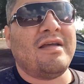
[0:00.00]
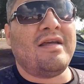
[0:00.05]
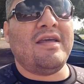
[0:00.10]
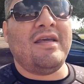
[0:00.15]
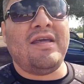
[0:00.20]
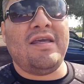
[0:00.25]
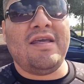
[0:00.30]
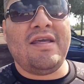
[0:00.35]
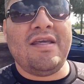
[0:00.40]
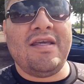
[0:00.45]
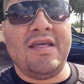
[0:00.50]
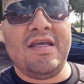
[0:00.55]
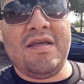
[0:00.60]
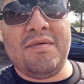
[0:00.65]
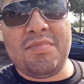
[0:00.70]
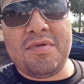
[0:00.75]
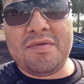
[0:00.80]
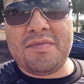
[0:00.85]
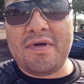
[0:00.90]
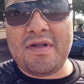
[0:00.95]
Y
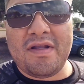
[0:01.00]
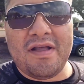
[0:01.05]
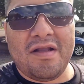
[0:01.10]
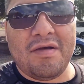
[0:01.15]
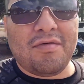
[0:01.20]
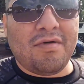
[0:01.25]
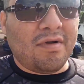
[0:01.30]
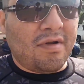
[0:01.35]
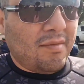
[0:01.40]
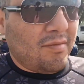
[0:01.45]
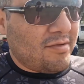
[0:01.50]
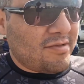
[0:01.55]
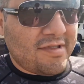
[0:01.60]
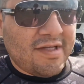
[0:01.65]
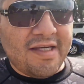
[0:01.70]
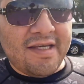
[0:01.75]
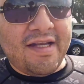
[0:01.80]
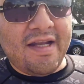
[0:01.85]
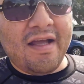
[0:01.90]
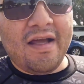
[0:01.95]
pues bueno, a lo mejor vamos
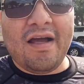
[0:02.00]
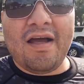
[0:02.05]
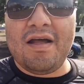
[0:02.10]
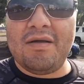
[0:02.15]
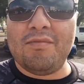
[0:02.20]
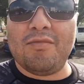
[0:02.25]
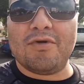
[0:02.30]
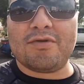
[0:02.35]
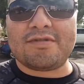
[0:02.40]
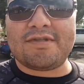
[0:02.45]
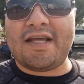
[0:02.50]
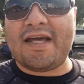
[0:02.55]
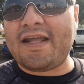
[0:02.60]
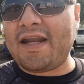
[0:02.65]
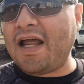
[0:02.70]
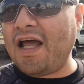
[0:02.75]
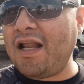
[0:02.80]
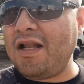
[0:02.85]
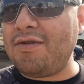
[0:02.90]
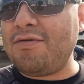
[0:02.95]
a ir a almorzar
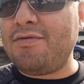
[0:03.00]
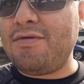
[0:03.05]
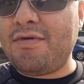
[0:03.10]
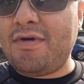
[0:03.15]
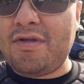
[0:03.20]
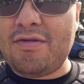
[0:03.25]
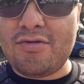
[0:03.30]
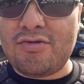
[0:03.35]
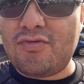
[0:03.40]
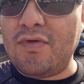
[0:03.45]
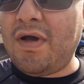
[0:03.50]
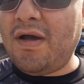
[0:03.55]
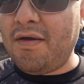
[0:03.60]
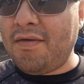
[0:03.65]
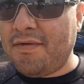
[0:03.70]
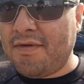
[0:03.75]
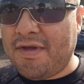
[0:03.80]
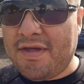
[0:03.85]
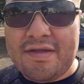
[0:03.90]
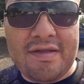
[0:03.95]
algo, algo
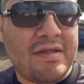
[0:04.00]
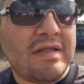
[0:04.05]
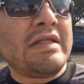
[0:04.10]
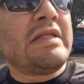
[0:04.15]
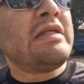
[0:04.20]
suave,